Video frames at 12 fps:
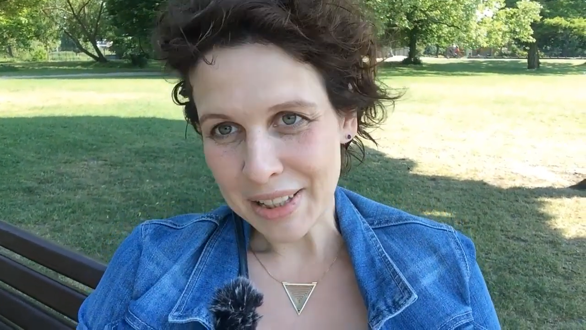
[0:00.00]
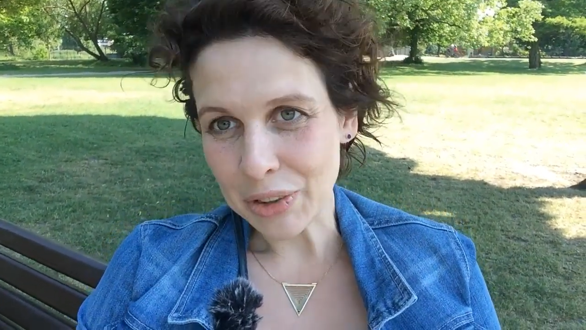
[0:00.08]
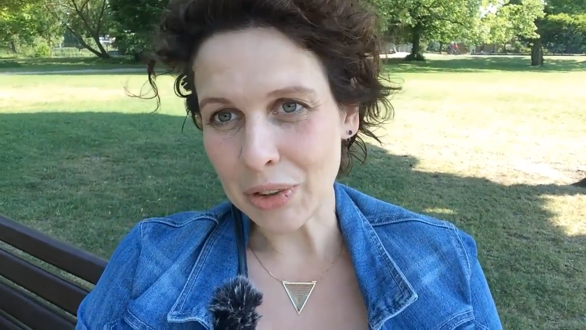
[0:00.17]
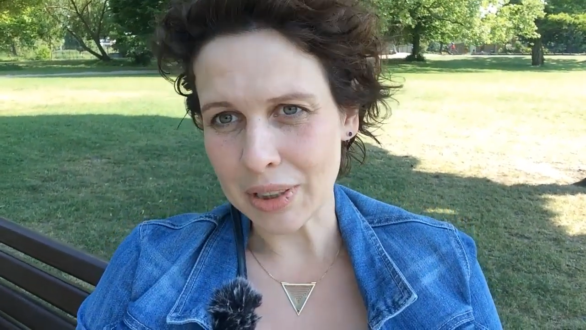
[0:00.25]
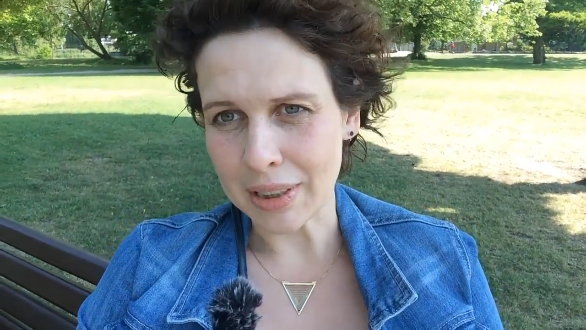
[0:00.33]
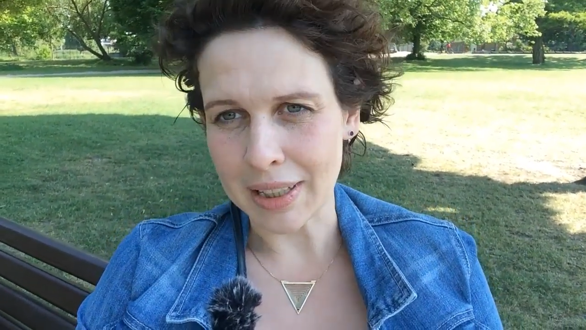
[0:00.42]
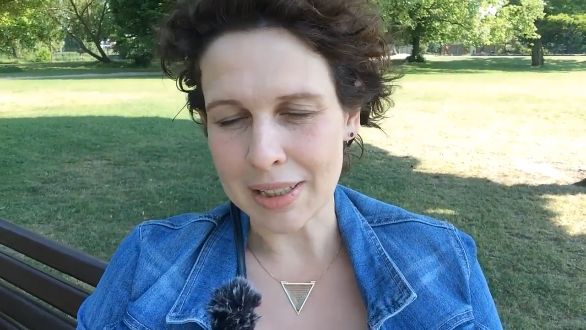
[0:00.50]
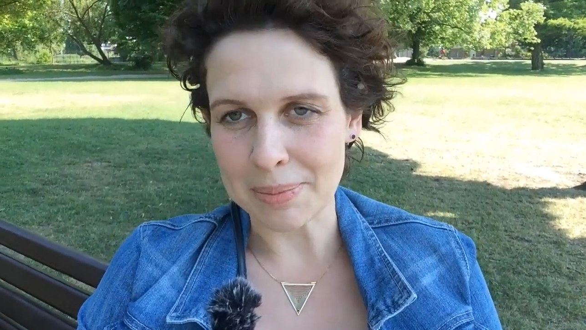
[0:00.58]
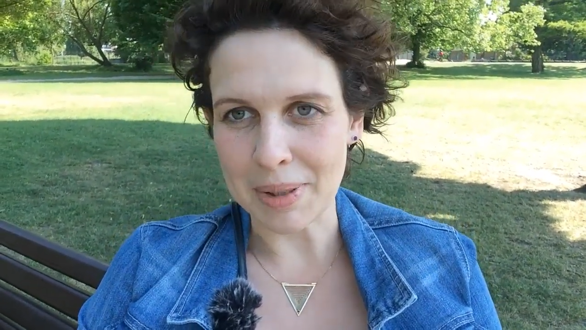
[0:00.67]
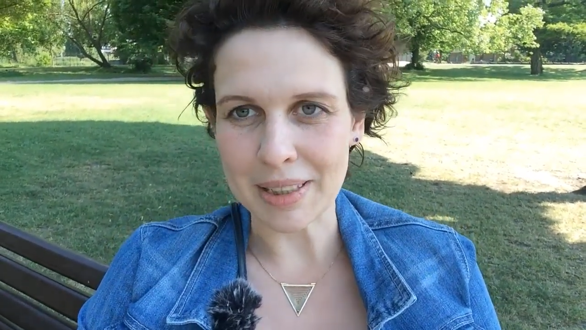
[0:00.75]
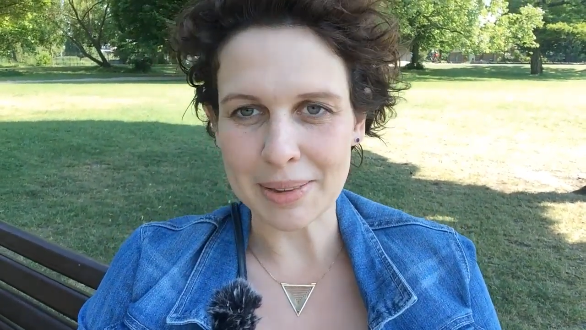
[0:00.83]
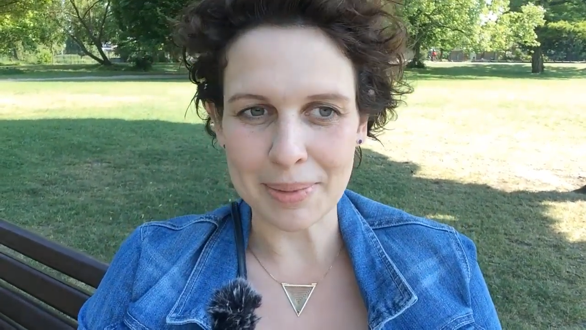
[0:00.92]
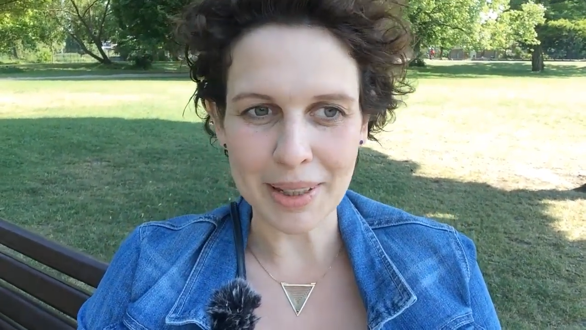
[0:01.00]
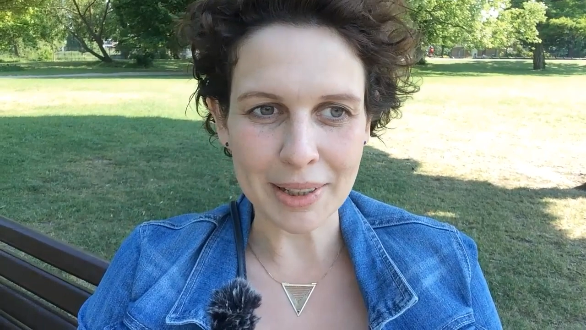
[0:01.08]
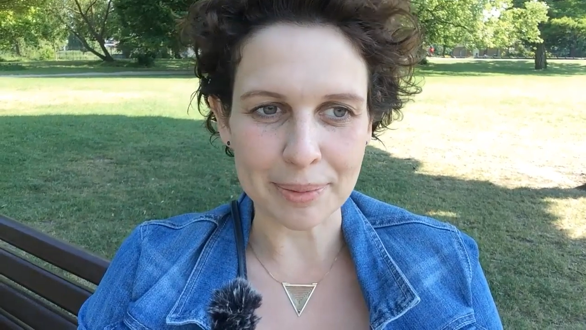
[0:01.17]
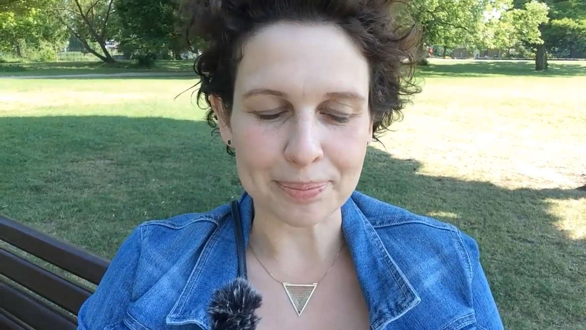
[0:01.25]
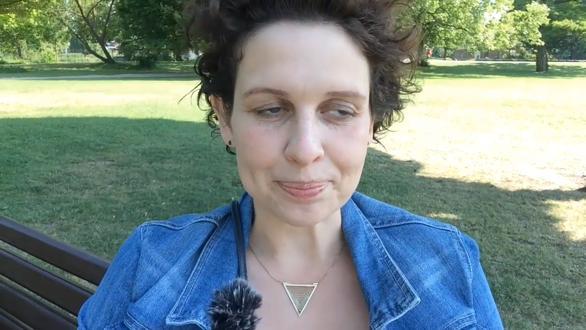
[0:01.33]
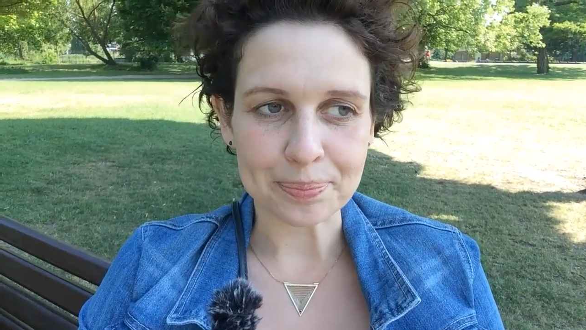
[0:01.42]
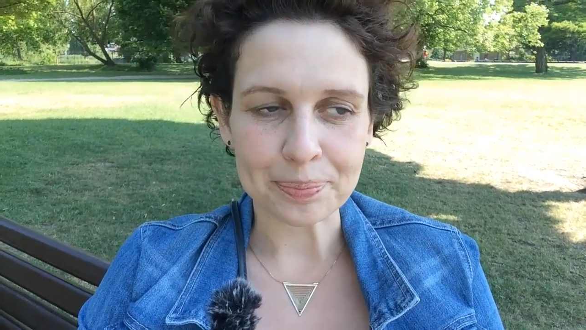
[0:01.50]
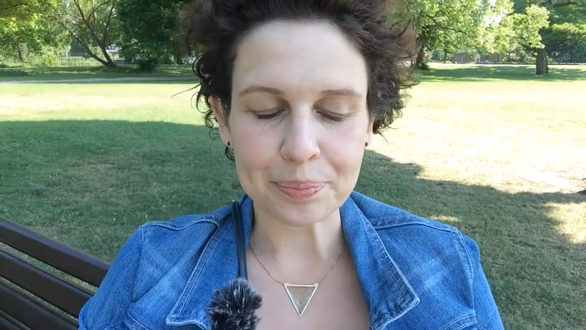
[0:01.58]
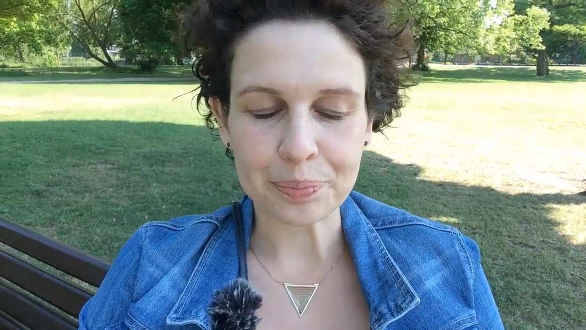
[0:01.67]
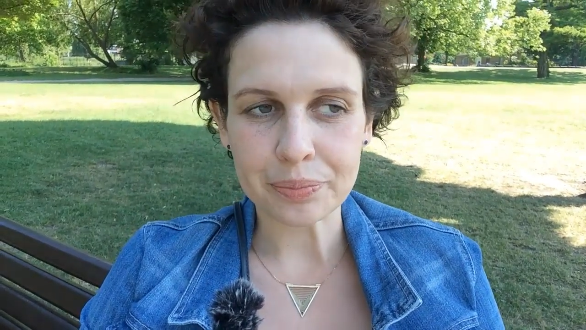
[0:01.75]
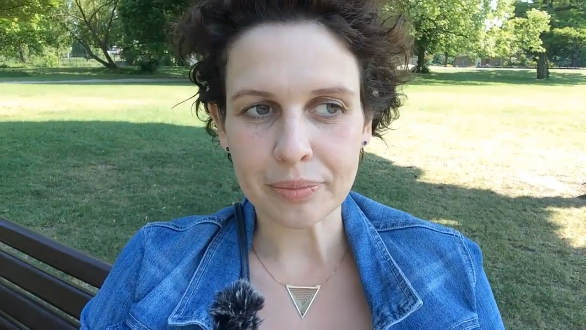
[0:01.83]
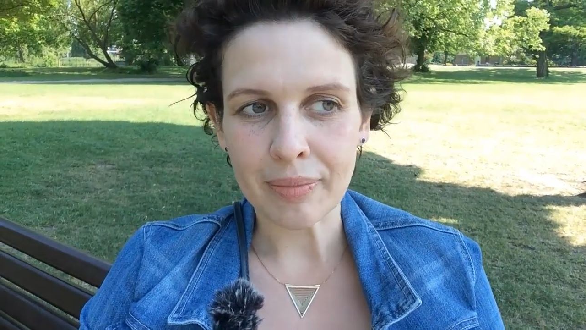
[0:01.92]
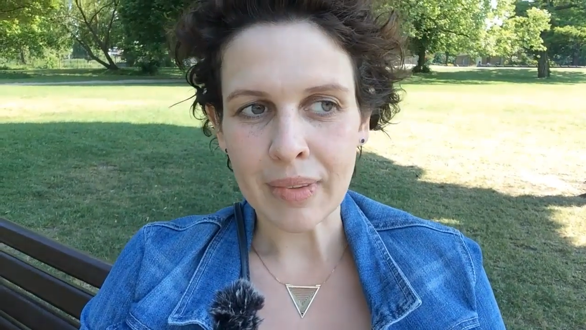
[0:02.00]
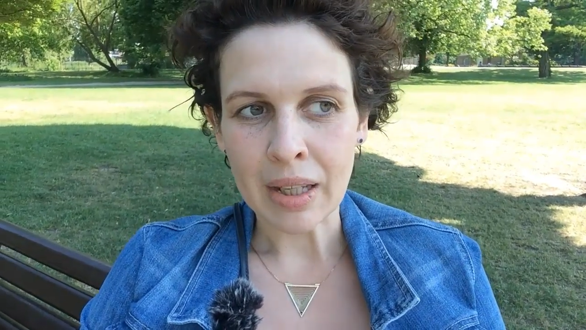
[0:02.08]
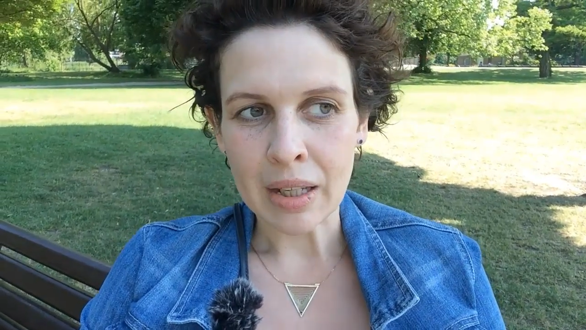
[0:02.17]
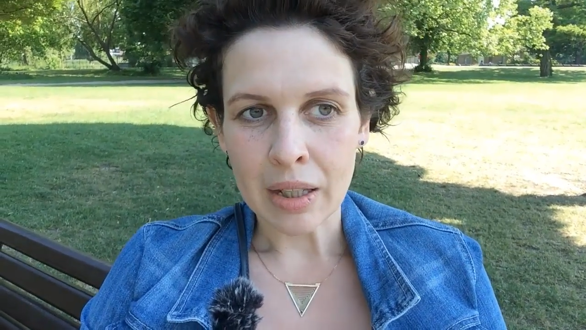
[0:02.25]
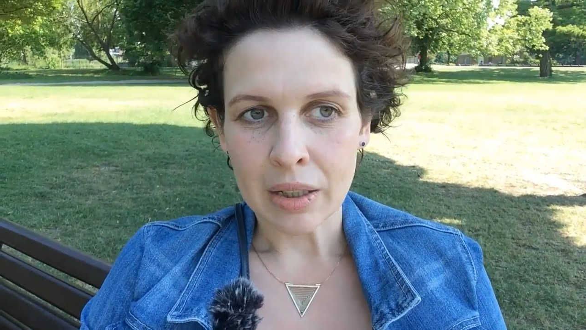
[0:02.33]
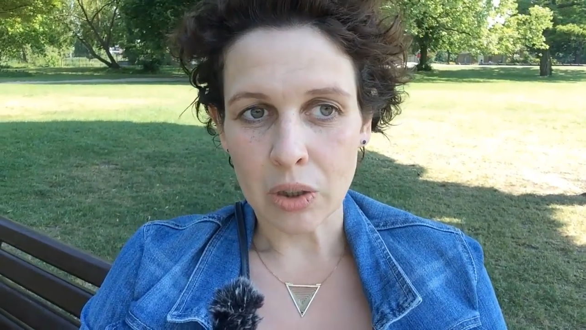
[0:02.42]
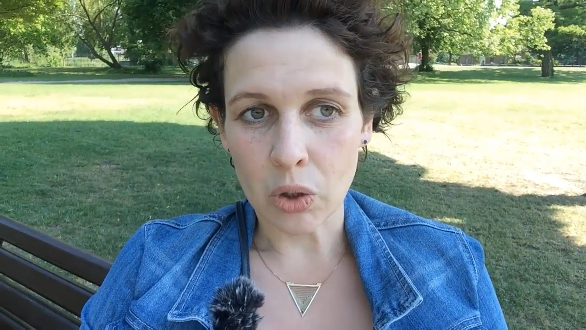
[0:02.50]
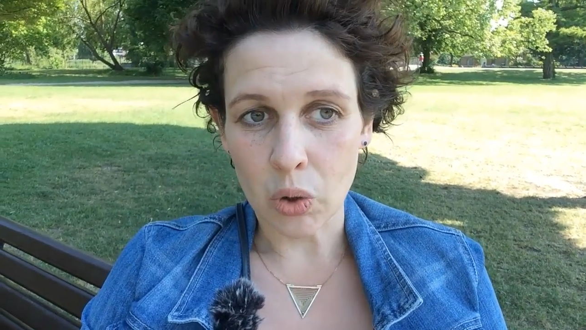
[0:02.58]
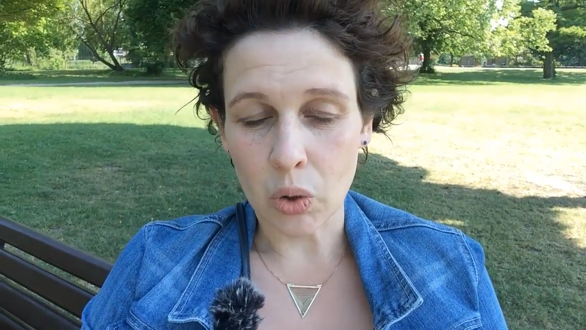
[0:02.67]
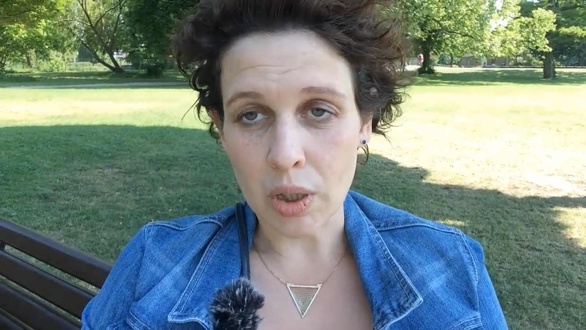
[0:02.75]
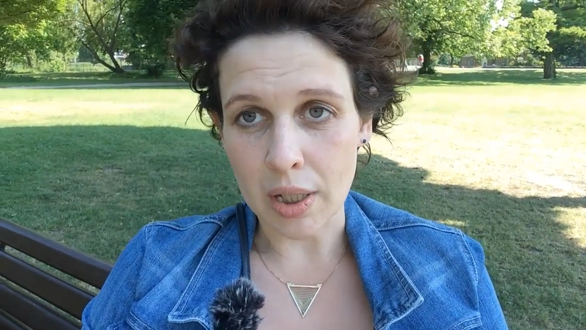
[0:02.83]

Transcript: Ну, это так, смех смехом. Но,